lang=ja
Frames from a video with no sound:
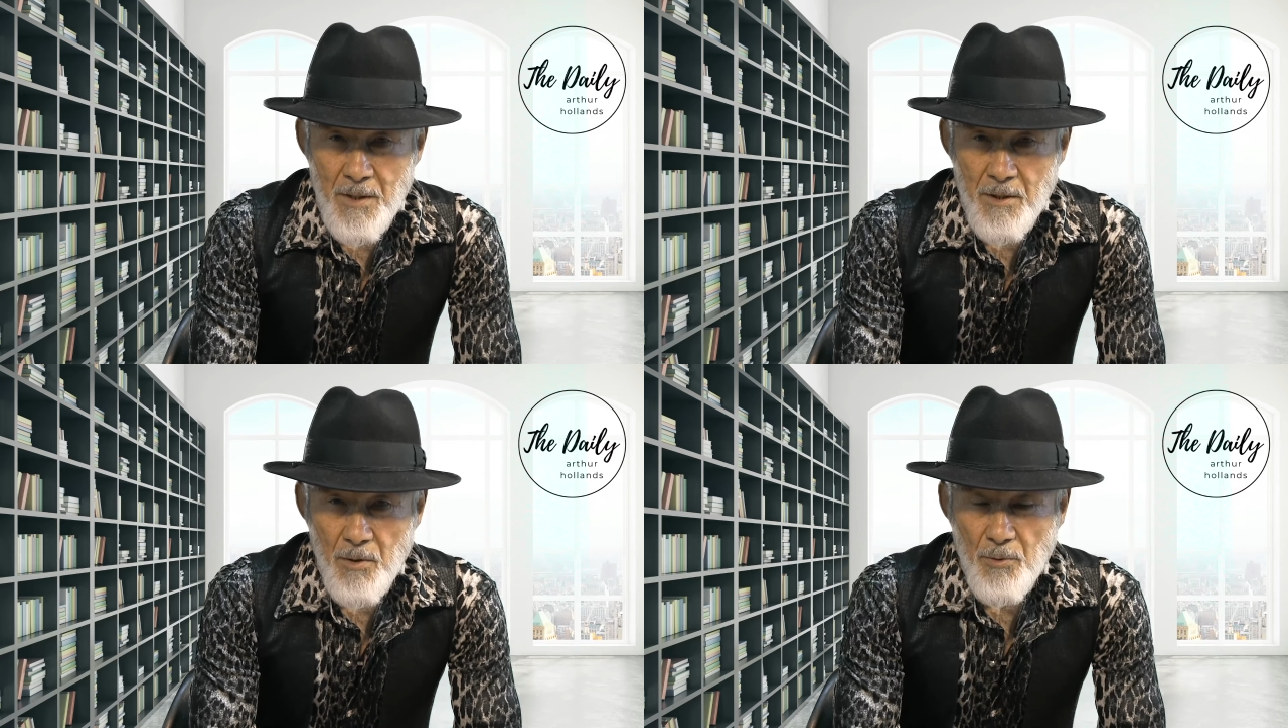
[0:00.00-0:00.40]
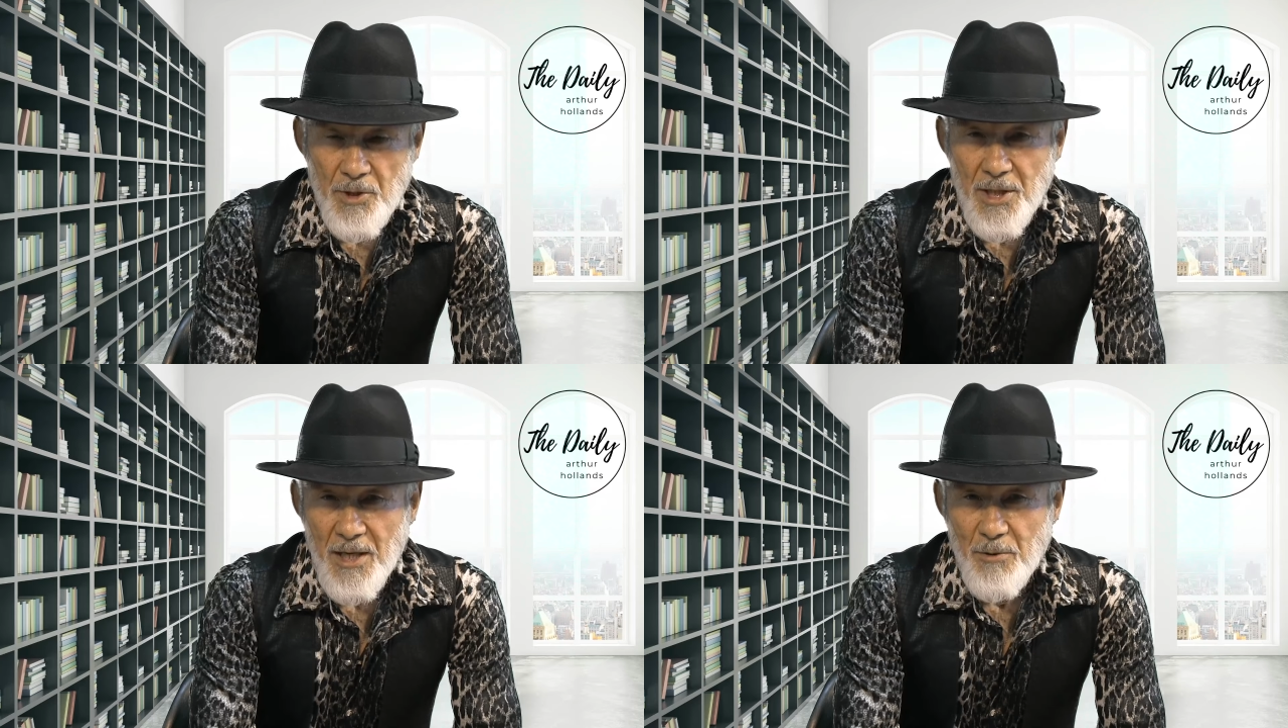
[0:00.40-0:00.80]
この
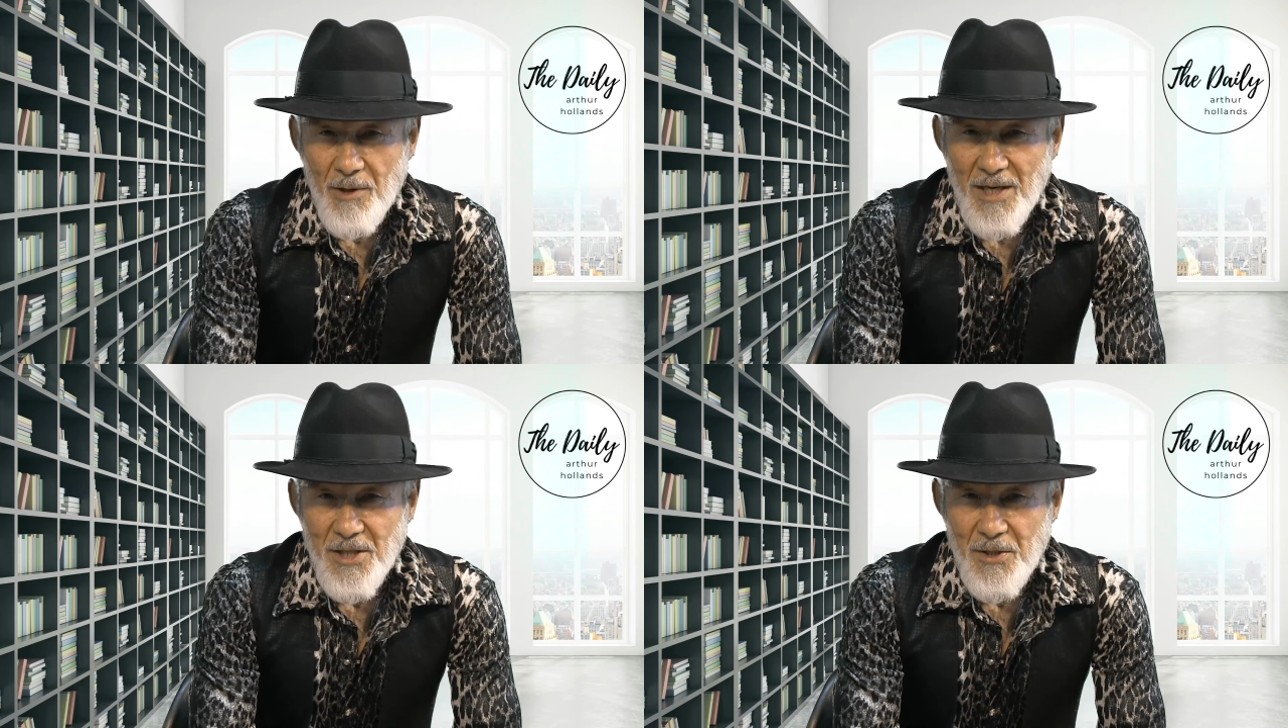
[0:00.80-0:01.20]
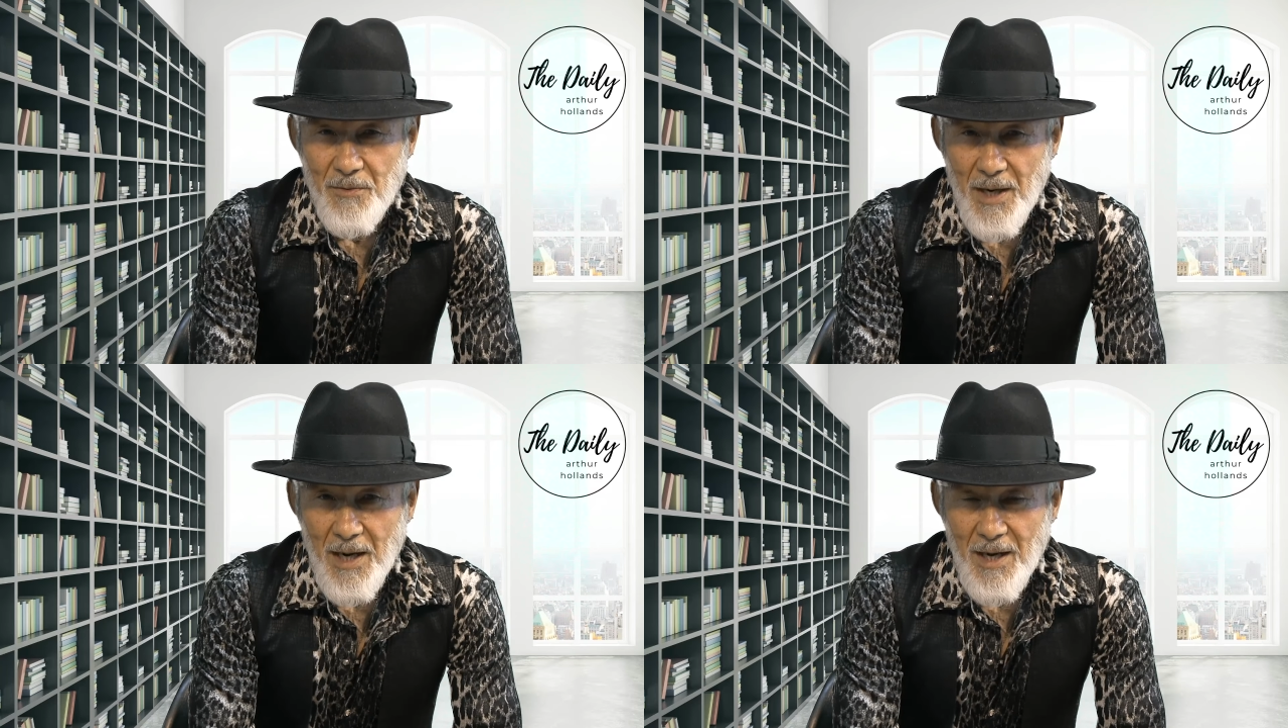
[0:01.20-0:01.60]
詩編の歌人
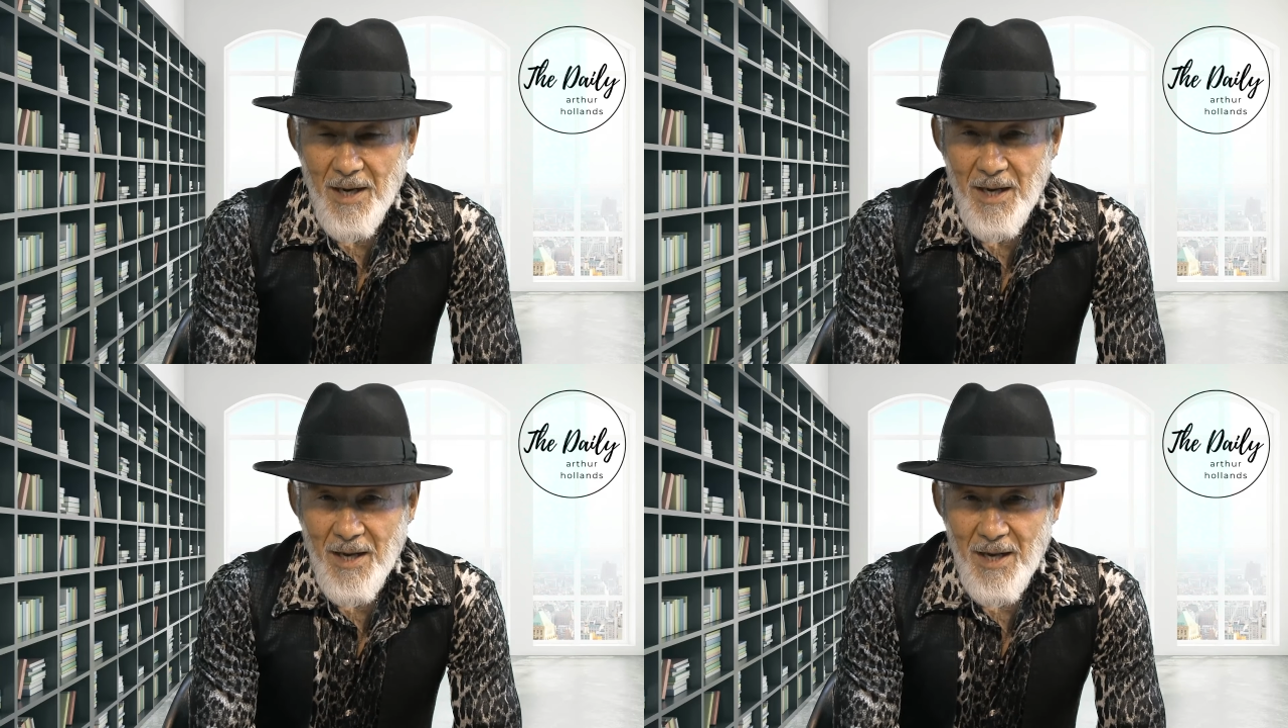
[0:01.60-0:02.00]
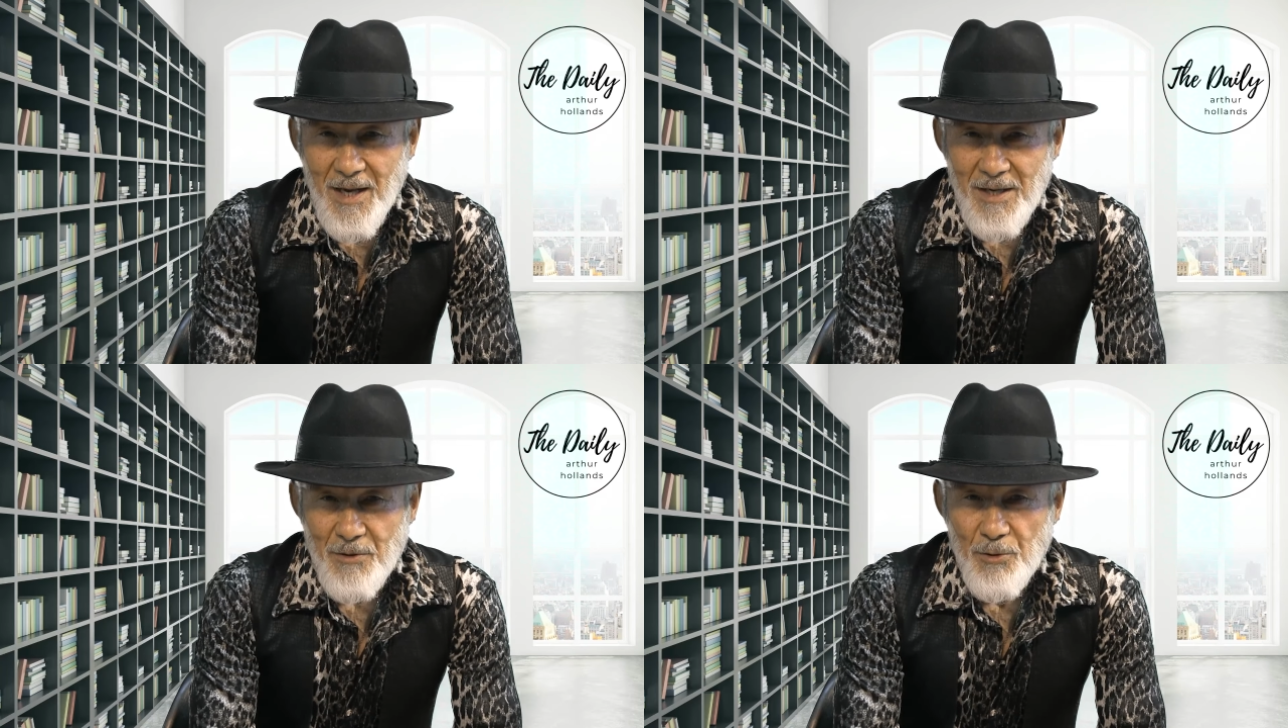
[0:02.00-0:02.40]
は、
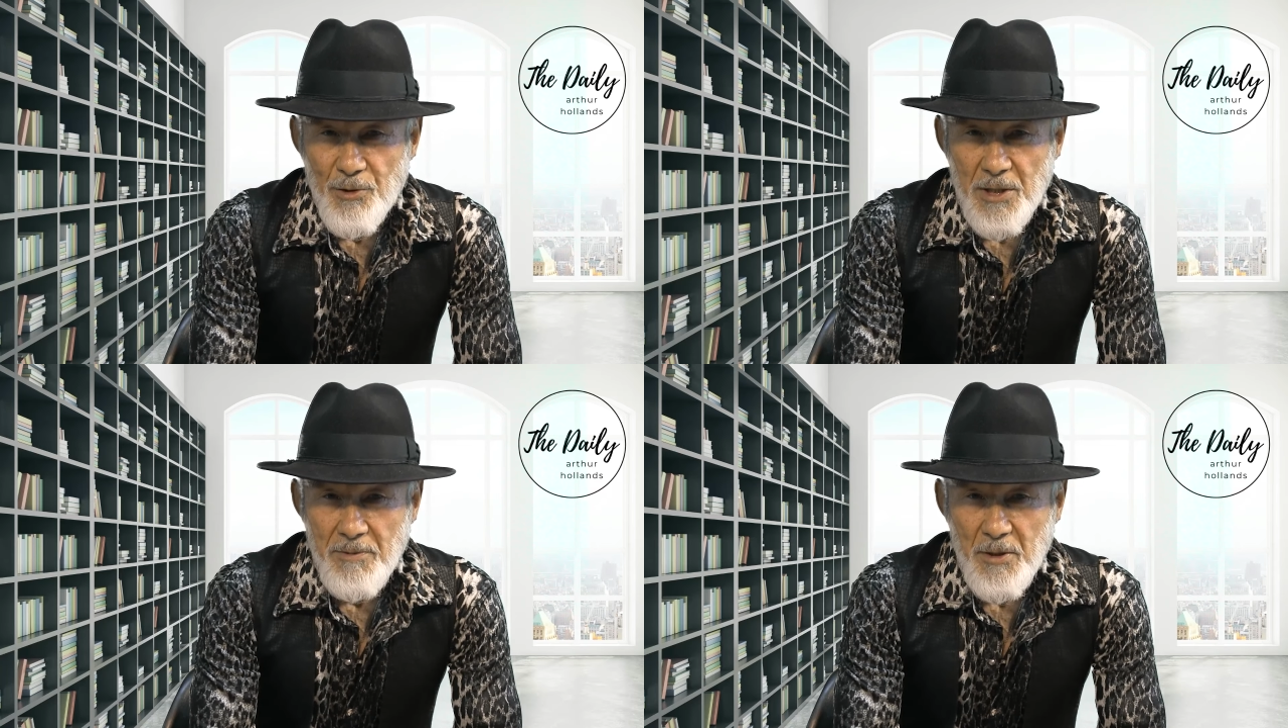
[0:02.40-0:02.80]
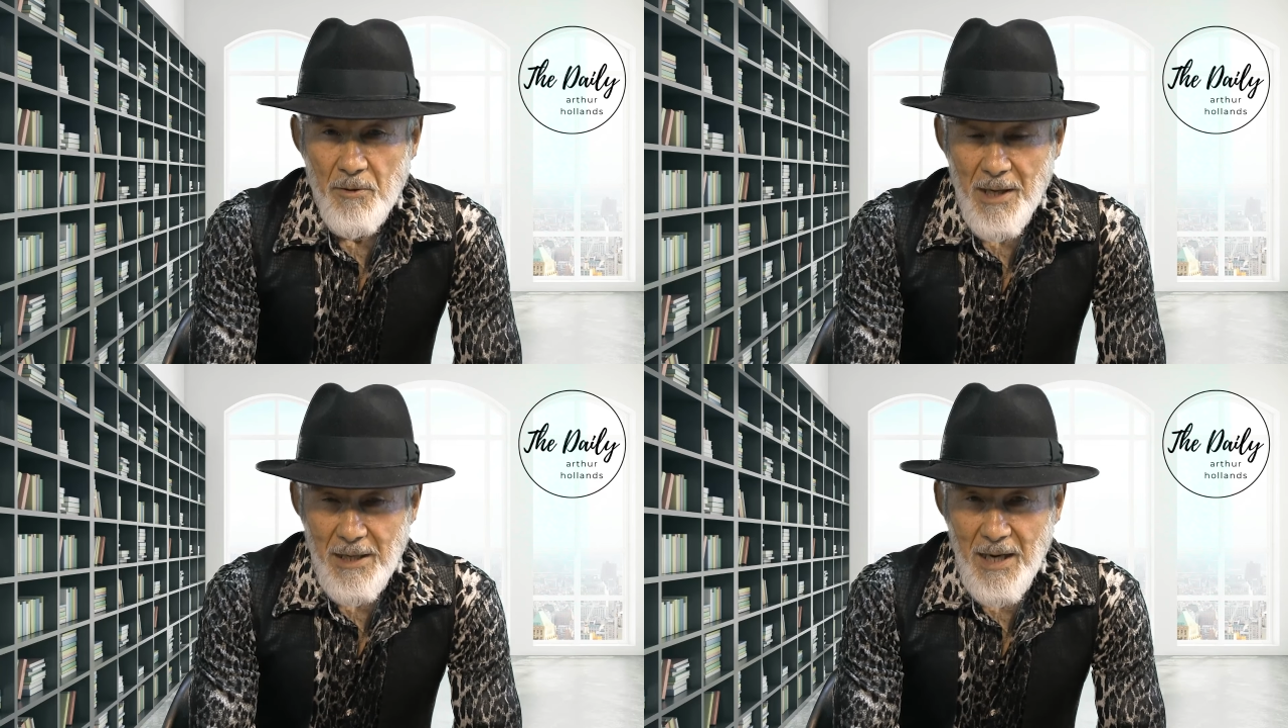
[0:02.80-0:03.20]
苦しみの
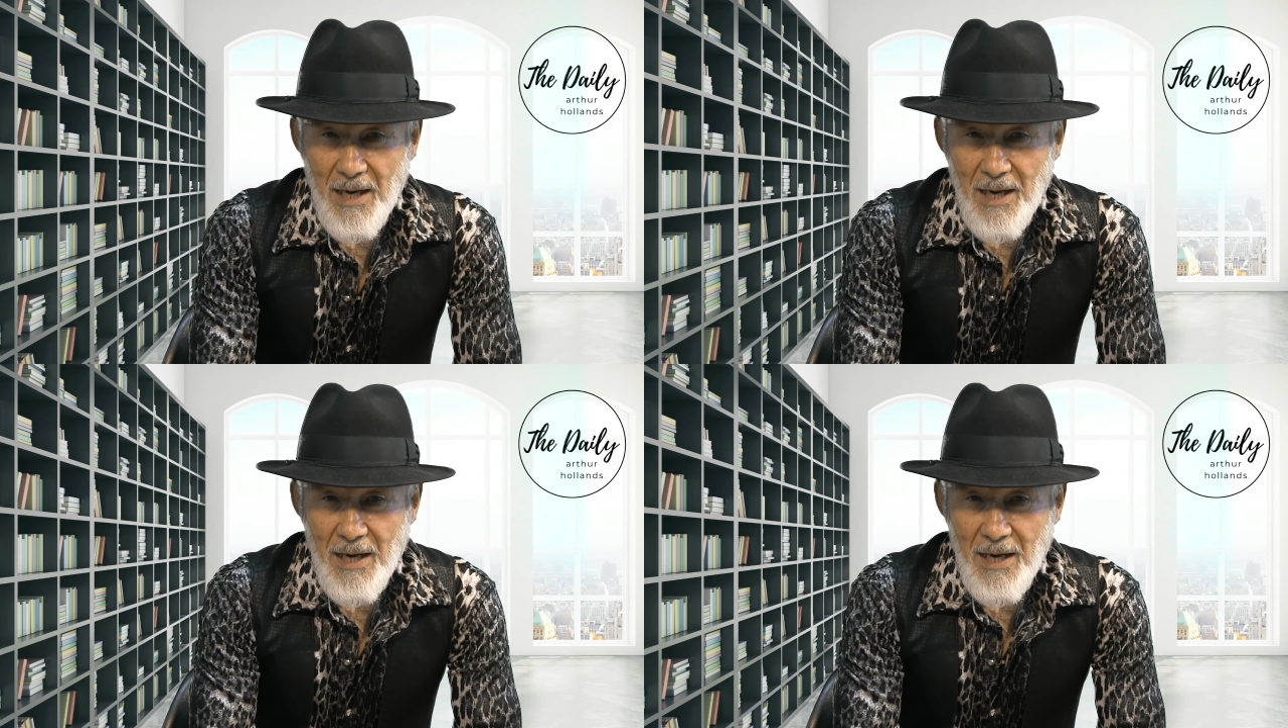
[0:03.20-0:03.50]
中、